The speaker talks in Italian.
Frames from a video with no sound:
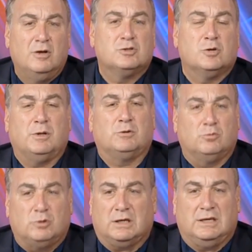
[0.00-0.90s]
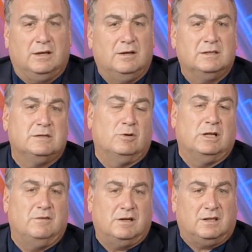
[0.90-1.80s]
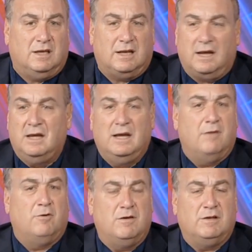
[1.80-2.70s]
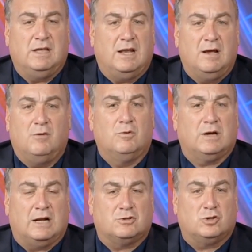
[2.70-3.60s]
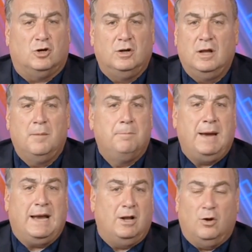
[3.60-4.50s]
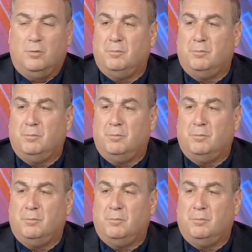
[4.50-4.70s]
soprattutto a chi si vuole divertire e vuole vedere un calcio bello,